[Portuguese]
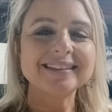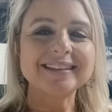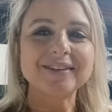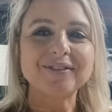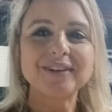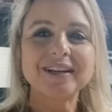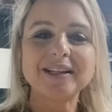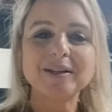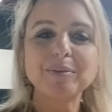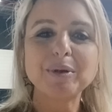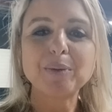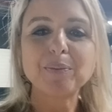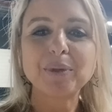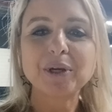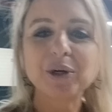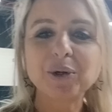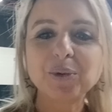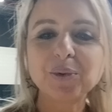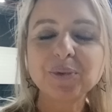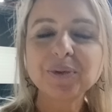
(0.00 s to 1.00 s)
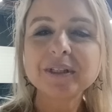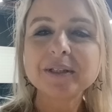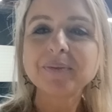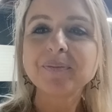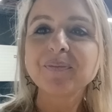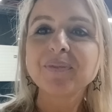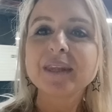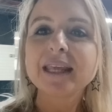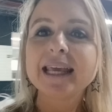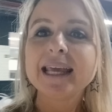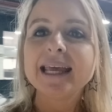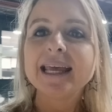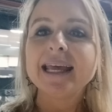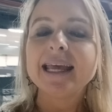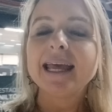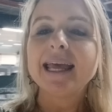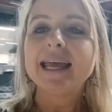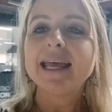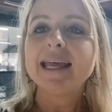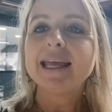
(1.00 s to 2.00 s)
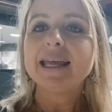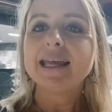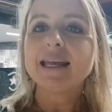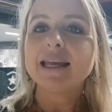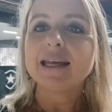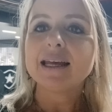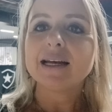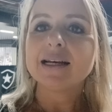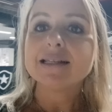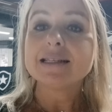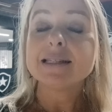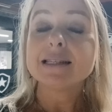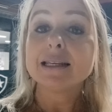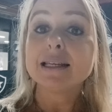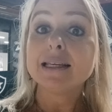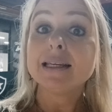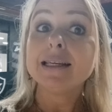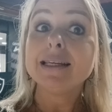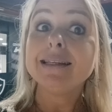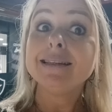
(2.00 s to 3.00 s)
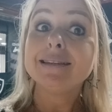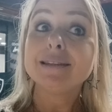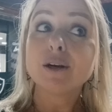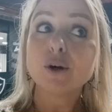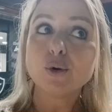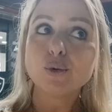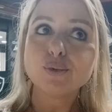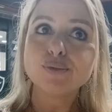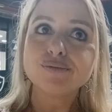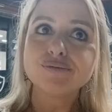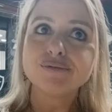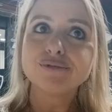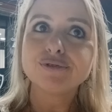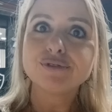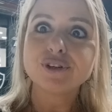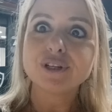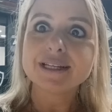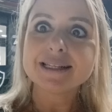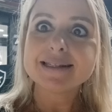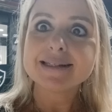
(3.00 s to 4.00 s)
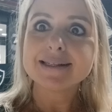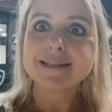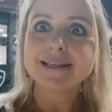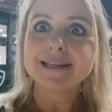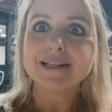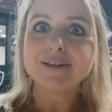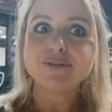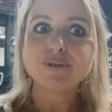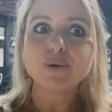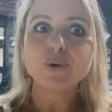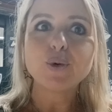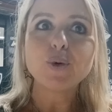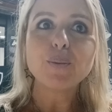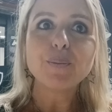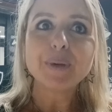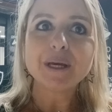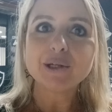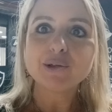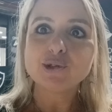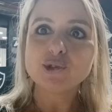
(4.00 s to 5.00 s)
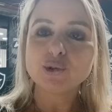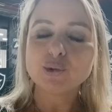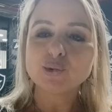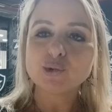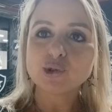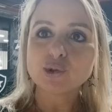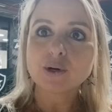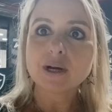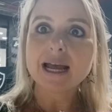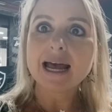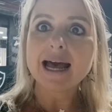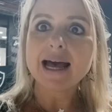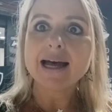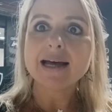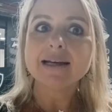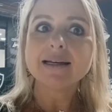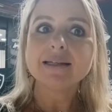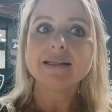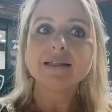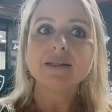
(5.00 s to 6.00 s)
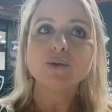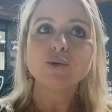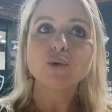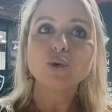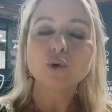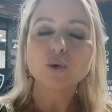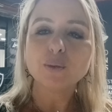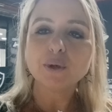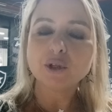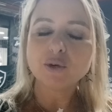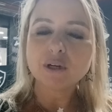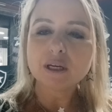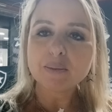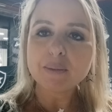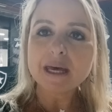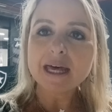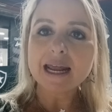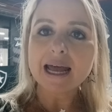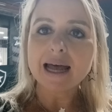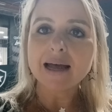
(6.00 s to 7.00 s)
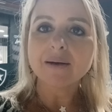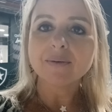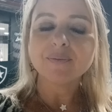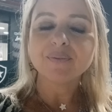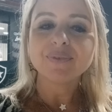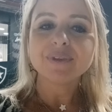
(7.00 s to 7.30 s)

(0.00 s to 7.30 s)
Estava lá na minha pergunta. É, então foi assim, ele ficou com medo de não jogar e o clube não liberar.